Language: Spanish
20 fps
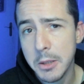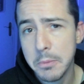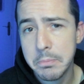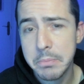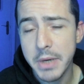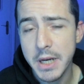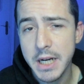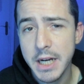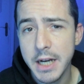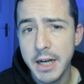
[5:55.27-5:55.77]

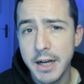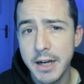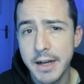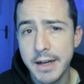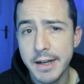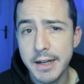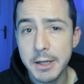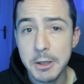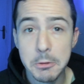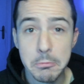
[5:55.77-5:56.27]

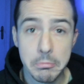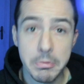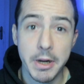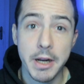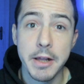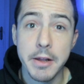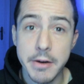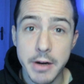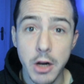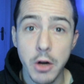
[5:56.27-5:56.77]
para,
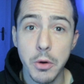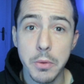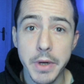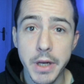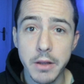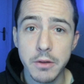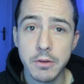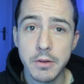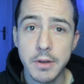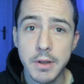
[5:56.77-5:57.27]
para el Real
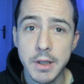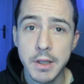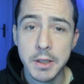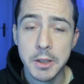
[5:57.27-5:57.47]
Oviedo,